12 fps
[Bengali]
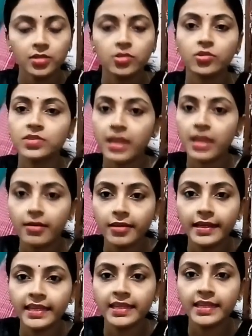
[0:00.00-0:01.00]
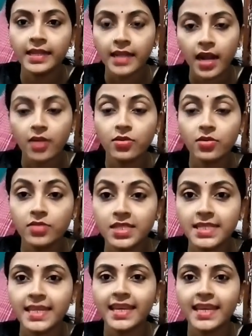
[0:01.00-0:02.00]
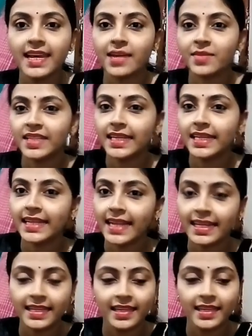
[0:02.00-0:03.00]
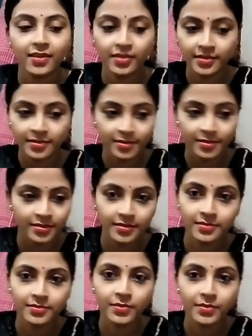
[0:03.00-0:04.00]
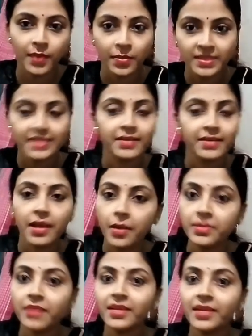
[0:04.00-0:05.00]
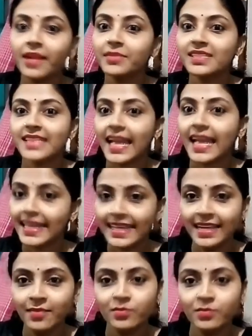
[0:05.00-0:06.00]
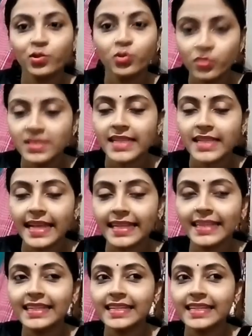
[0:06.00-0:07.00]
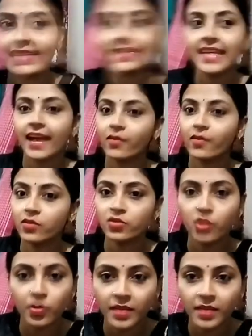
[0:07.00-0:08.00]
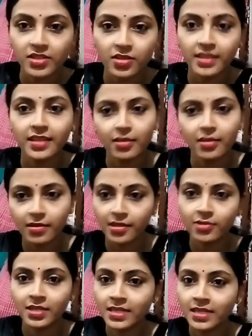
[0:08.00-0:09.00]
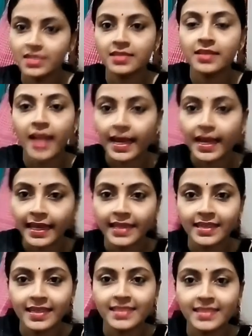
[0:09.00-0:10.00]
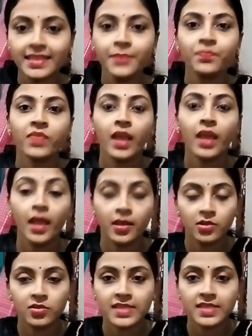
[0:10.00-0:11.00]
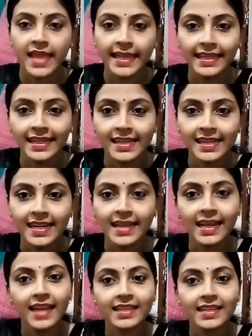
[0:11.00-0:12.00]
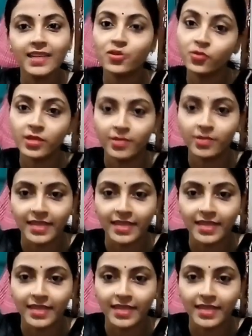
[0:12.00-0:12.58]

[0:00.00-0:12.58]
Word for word: তো যাওয়া হয়নি তার কারণ হচ্ছে আমাদের কালকে পাপার সামনে হবে আমার হবে সাইকেল নতুন সাইকেল কিনেছে এখনও ছ মাস হয়নি লকডাউন কিছুদিন আগেই কিনেছে তো সাইকেলটা কালকে ছুটি